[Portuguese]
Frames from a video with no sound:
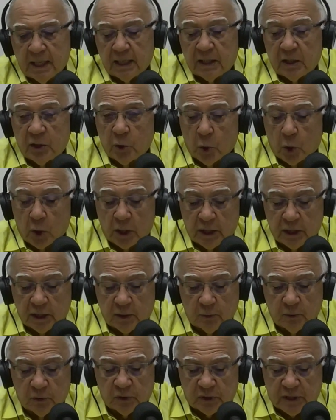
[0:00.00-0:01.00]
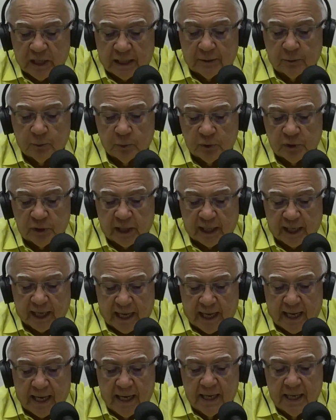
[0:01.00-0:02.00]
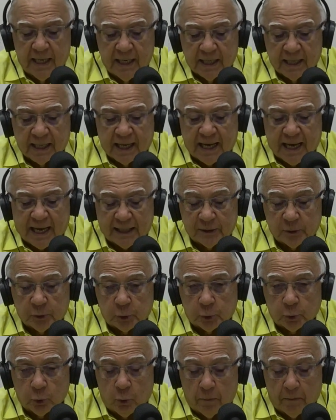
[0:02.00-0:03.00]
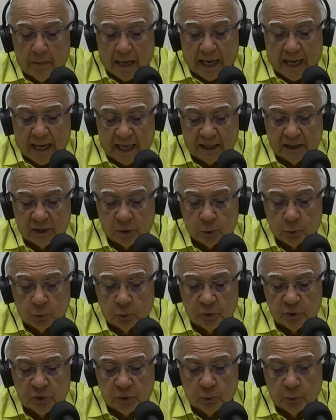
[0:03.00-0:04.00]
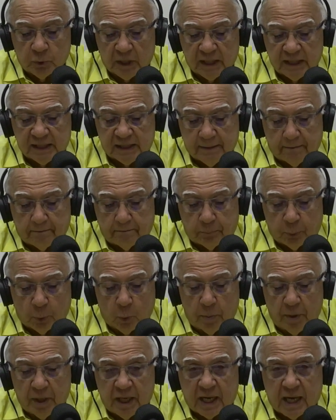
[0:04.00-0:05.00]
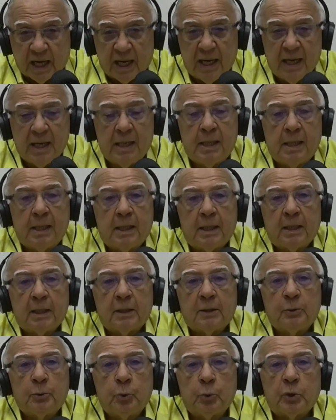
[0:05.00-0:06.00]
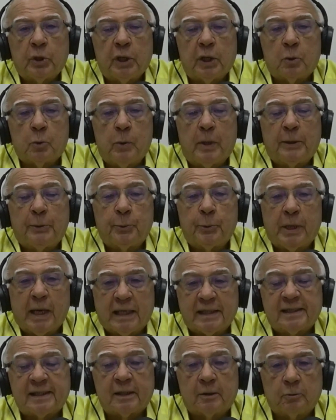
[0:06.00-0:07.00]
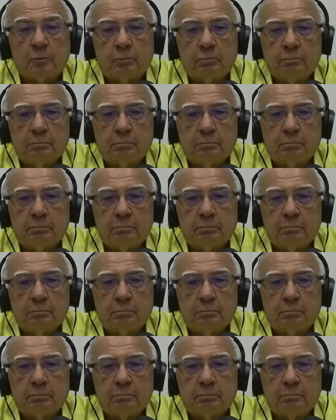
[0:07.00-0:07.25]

E olha que o estado do Ceará gastou mais com segurança pública do que com educação.